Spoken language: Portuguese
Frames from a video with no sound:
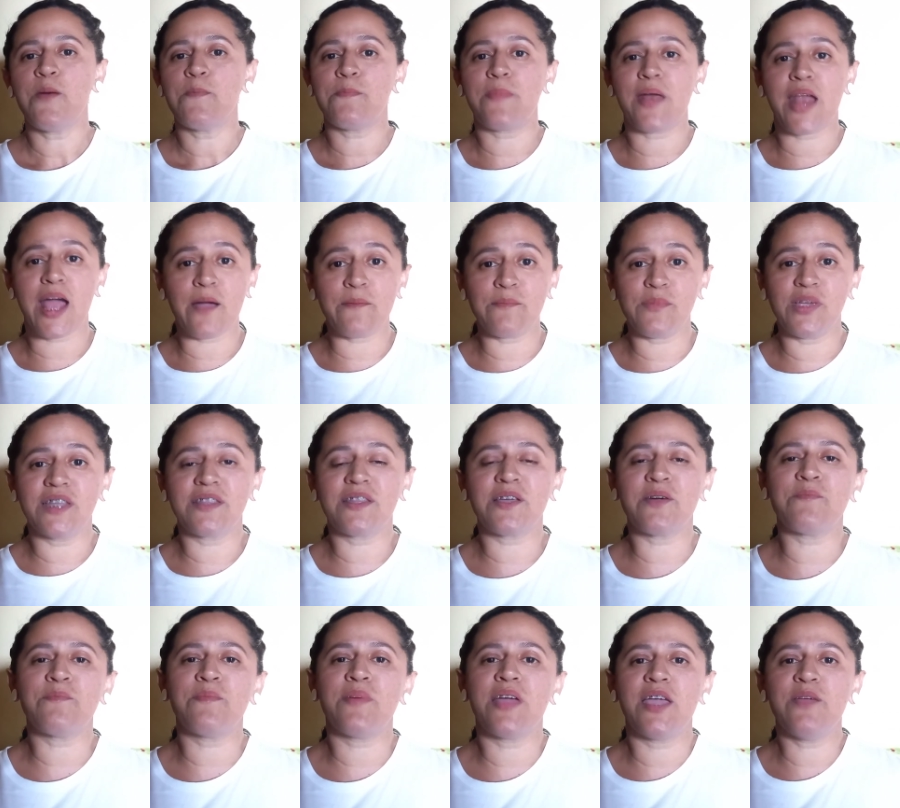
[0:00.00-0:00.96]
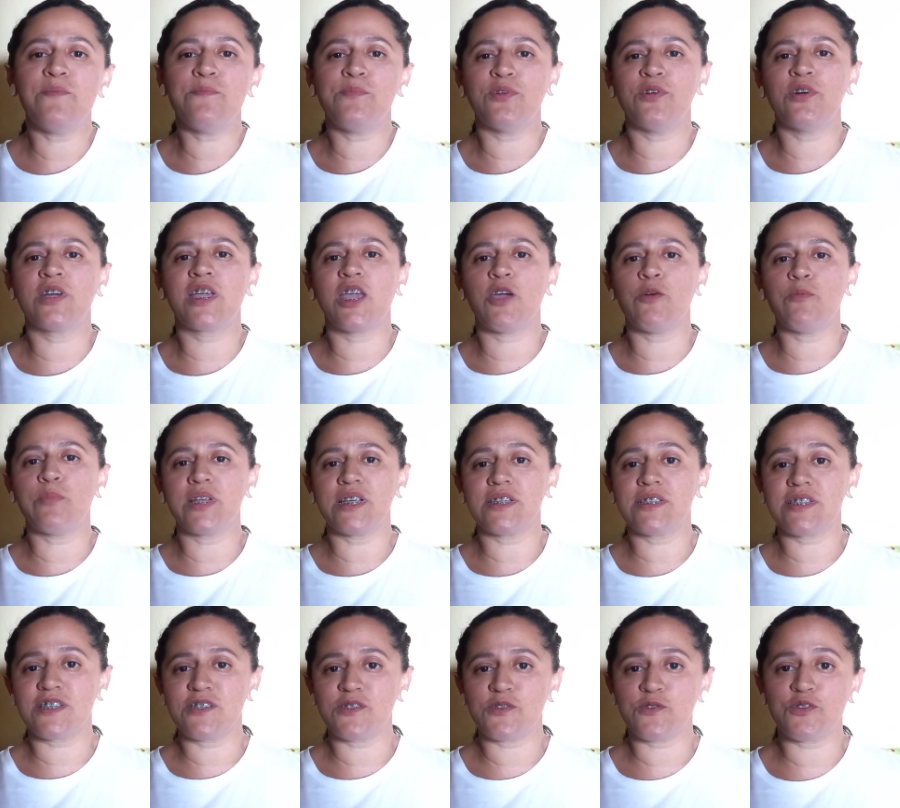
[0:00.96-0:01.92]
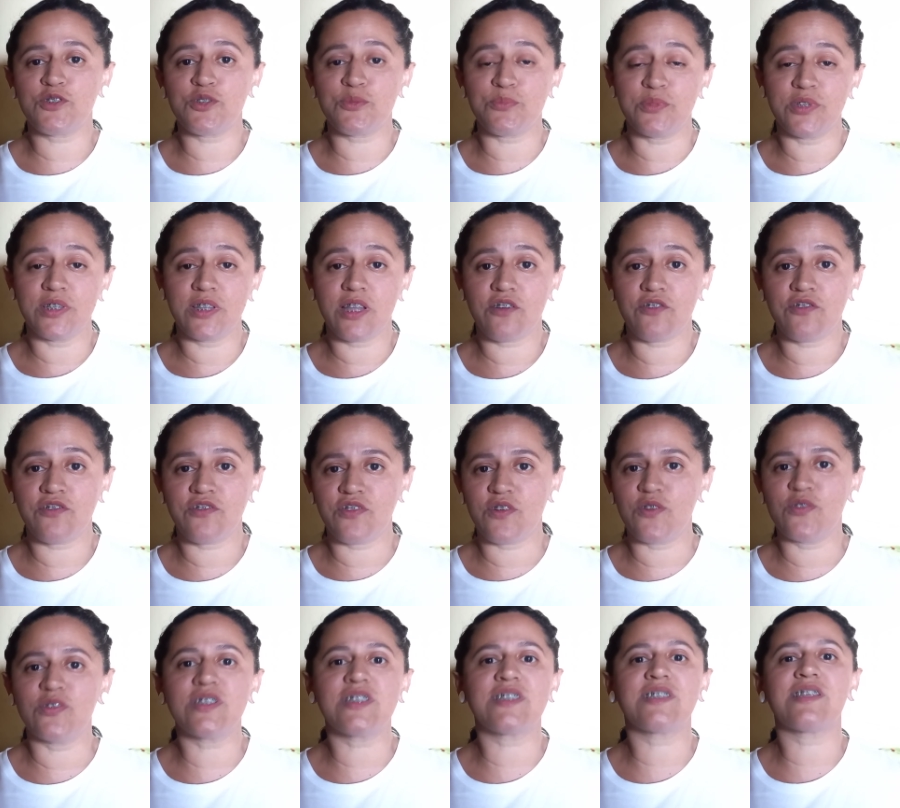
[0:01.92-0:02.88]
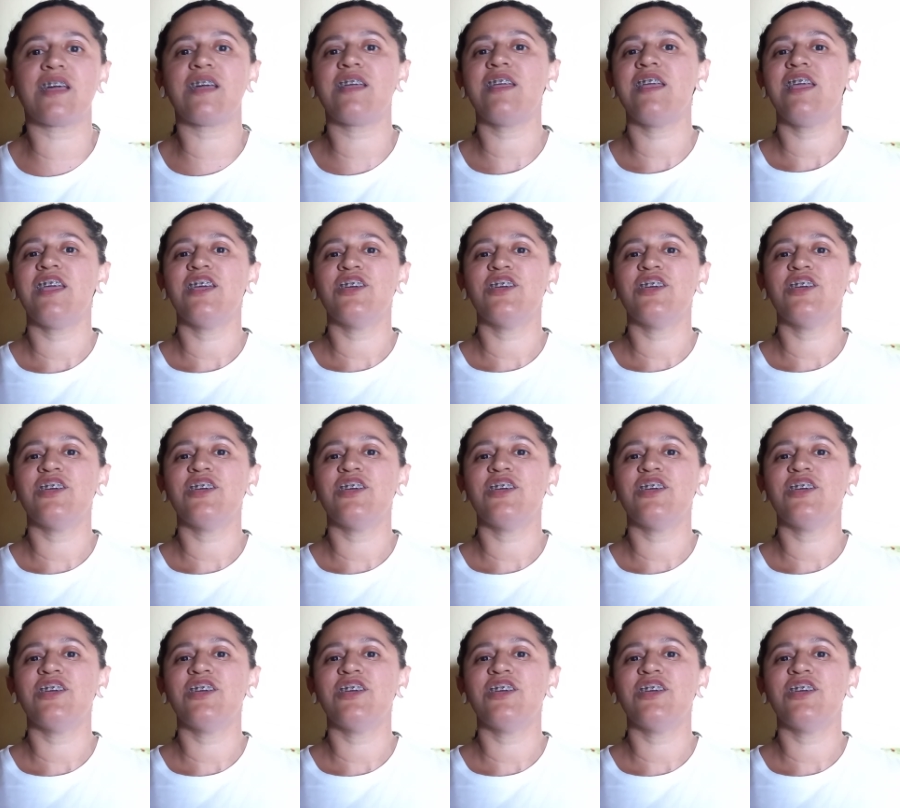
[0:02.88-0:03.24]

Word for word: para mim também, porque eu preciso de muita força,